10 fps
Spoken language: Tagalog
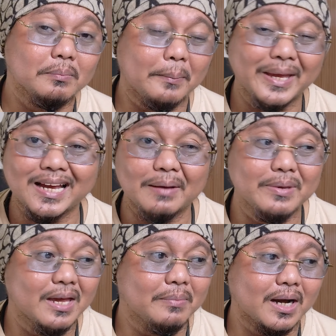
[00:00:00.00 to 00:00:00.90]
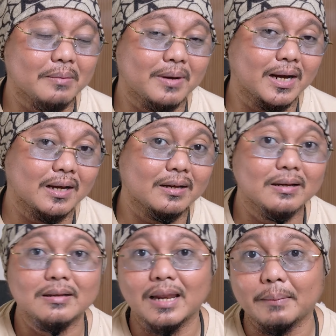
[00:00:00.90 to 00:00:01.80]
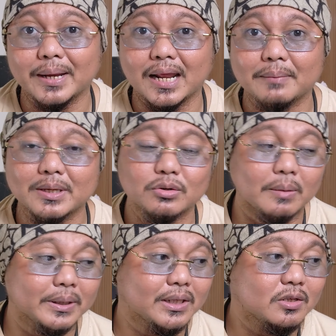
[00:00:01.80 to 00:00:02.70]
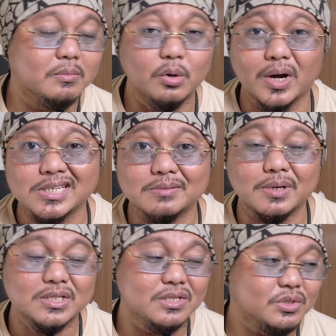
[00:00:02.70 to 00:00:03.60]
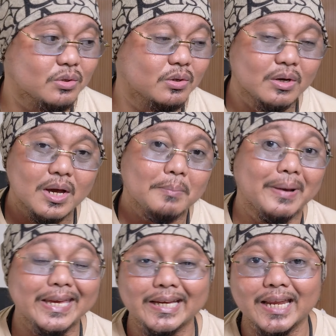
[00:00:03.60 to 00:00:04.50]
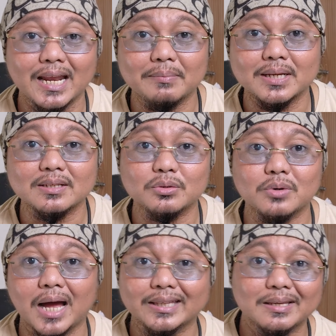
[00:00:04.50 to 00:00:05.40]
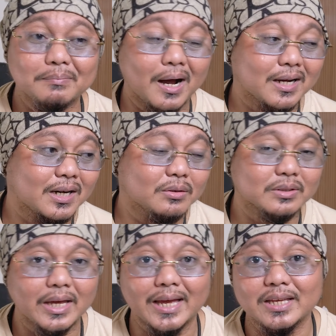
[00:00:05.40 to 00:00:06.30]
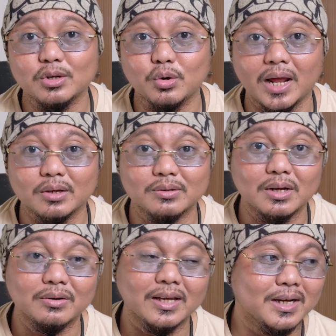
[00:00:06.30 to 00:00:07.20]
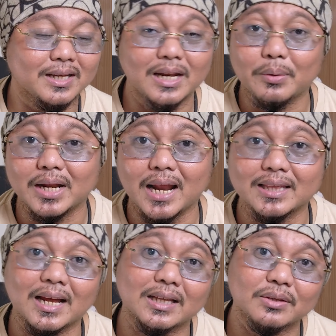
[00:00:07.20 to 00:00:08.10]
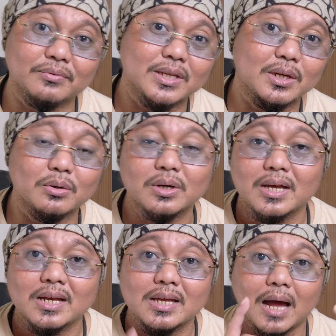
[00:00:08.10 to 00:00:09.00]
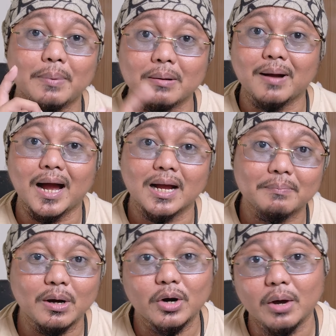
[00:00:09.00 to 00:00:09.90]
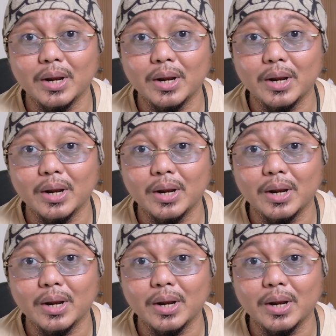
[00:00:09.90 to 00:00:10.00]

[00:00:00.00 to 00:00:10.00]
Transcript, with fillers: mamayang gabi ay eh, baka maglaban na naman yung kapatid ko, mag-washing machine. So, maingay na naman yung ating background. Kaya inunahan ko na, kumbaga ginawa na natin ang ating video habang maaga pa or